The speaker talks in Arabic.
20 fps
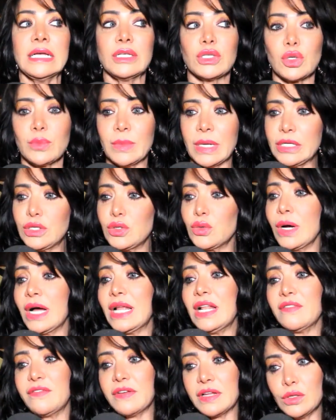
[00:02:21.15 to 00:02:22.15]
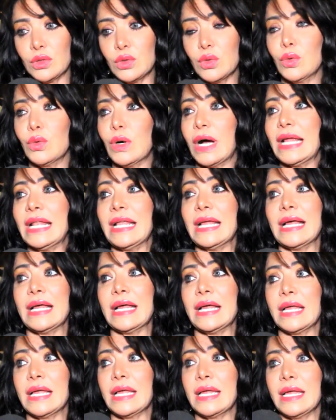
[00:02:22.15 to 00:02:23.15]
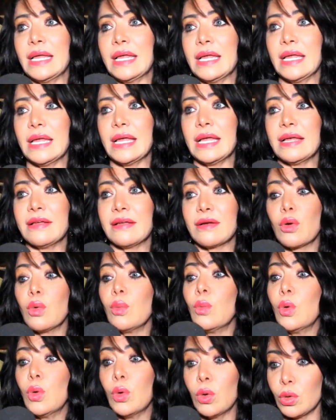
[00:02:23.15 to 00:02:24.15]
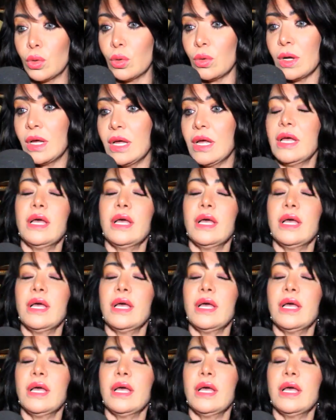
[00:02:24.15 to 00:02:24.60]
سمعته وعلى فنه وعلى آه، آه، جمهوره